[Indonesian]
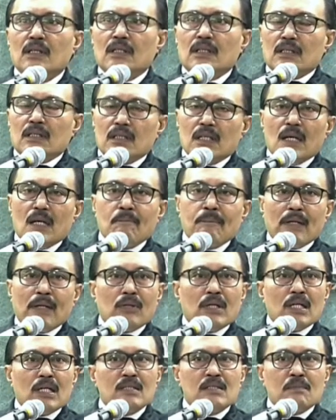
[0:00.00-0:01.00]
Kenapa
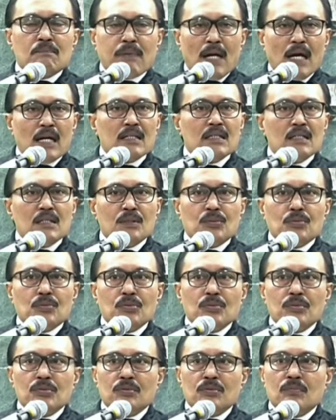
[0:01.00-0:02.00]
orang Jepang
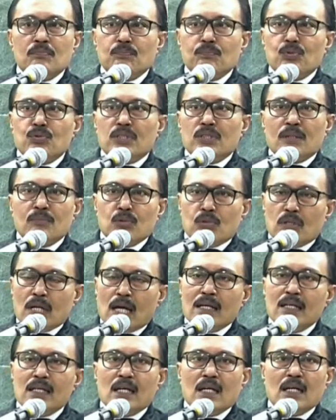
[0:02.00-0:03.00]
itu punya
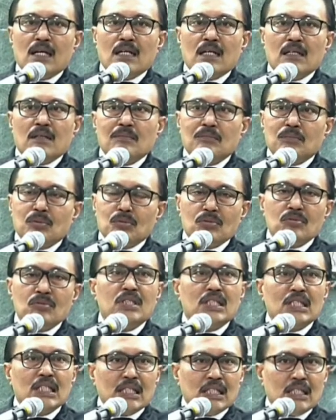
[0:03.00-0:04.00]
budaya bunuh
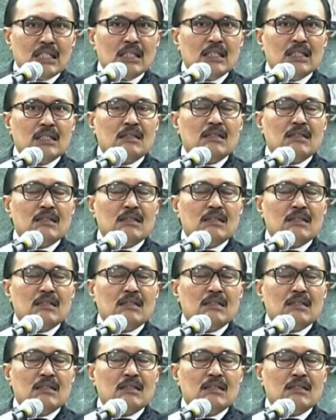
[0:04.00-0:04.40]
diri?